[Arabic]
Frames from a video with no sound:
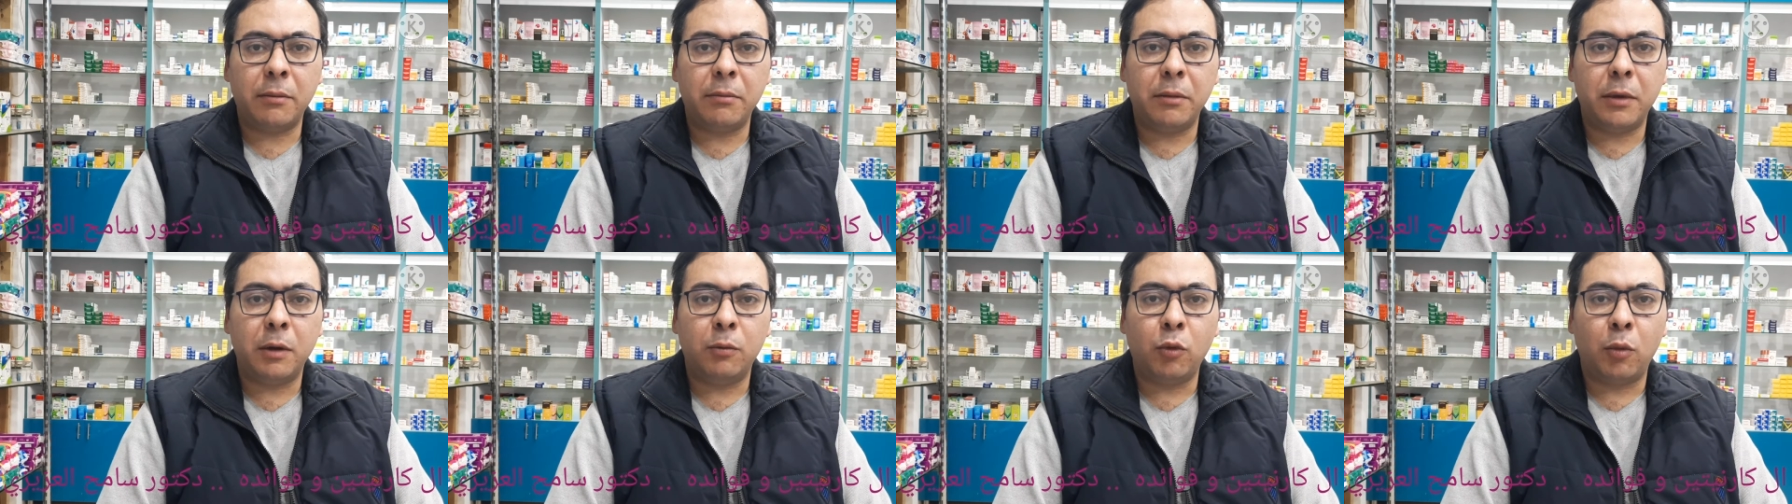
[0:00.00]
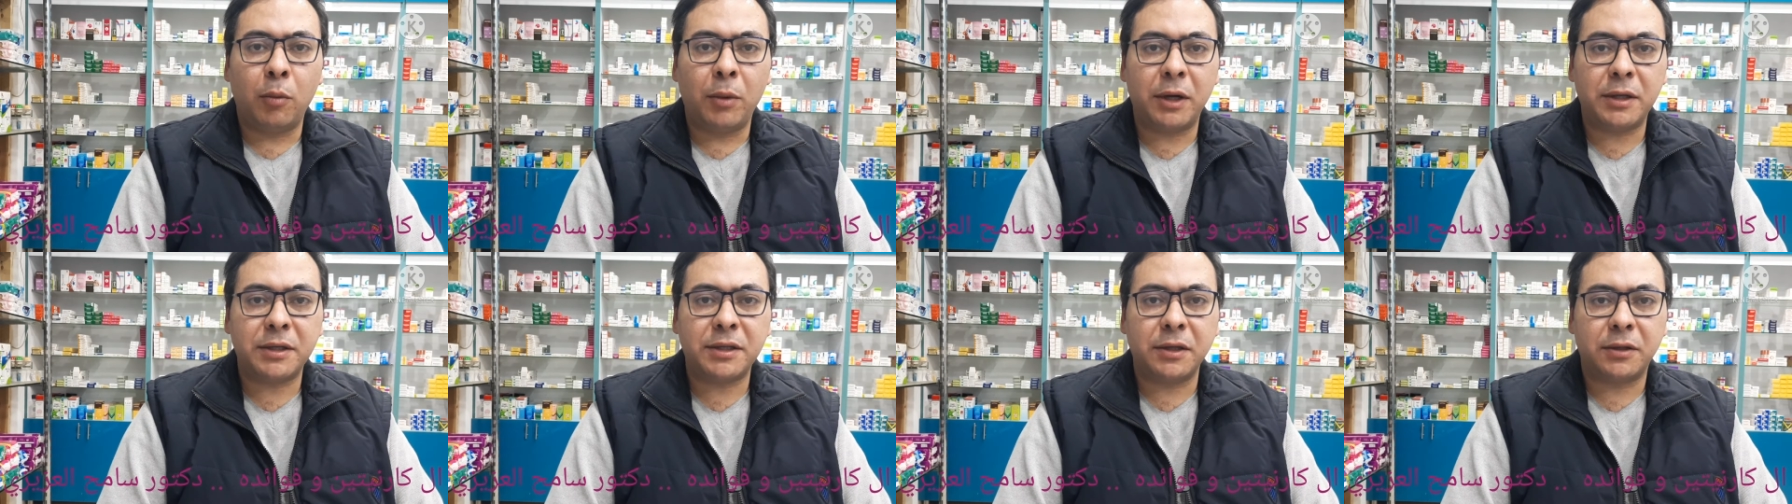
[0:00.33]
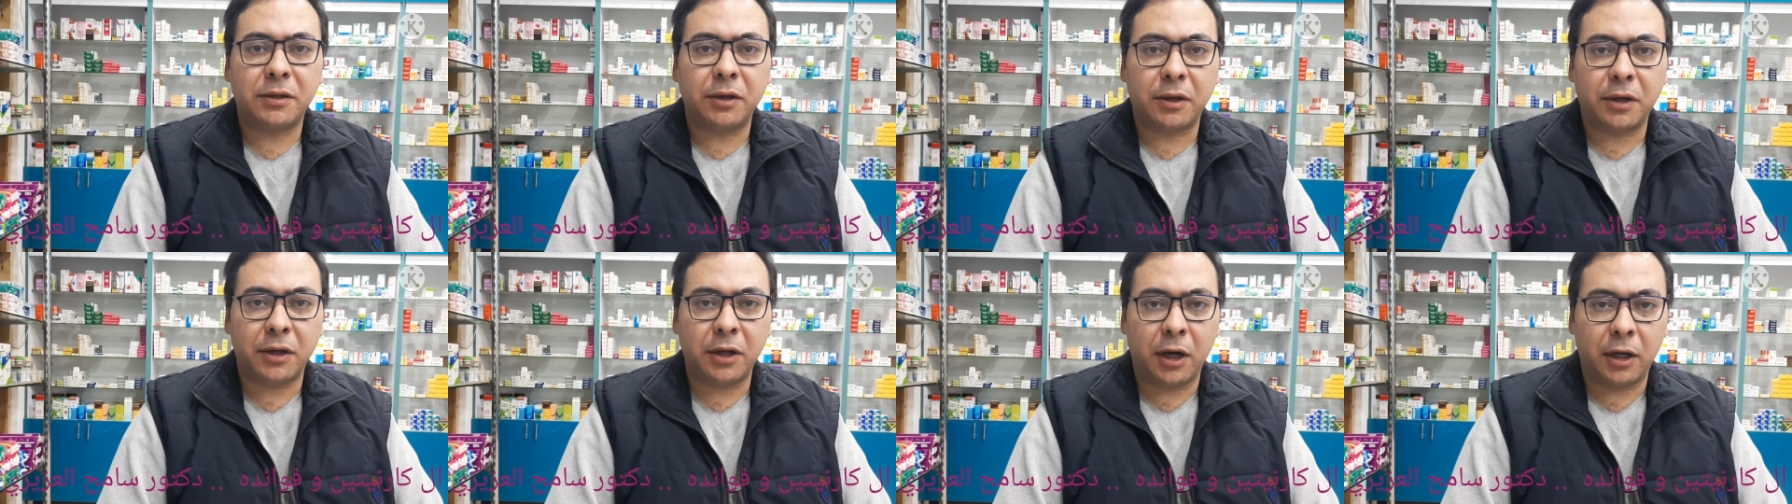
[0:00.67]
ممارسة
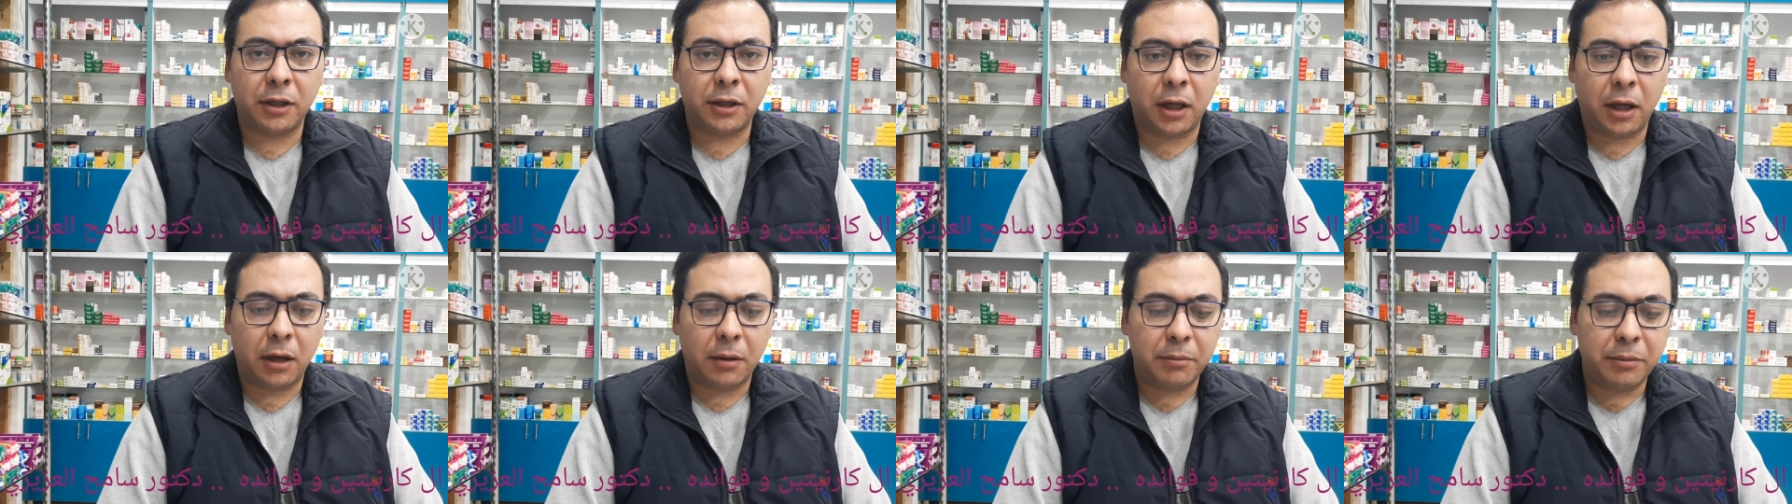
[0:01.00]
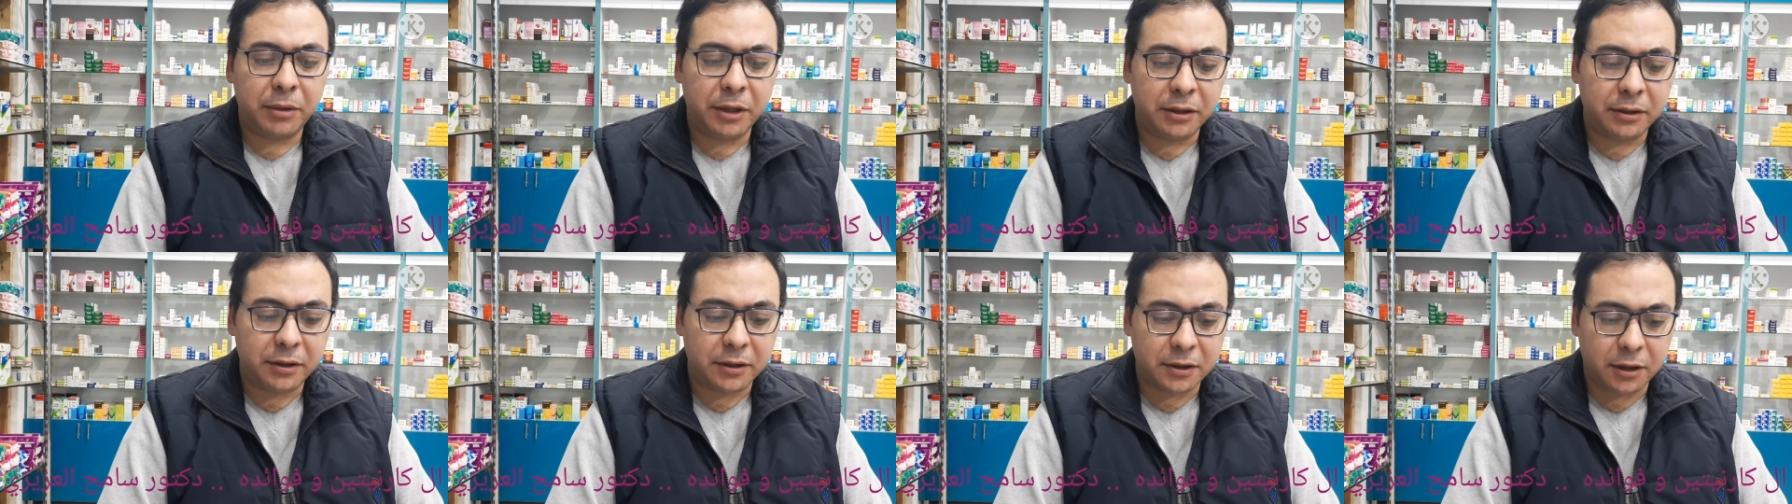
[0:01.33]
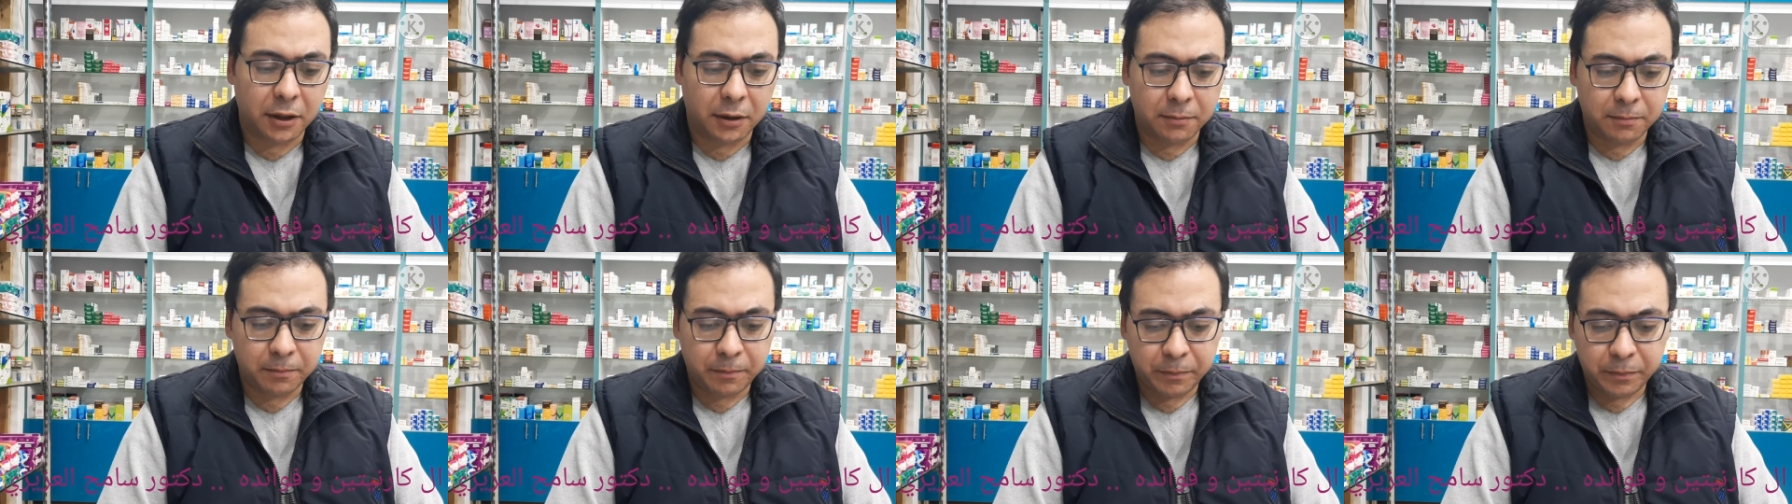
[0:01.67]
الرياضة بانتظام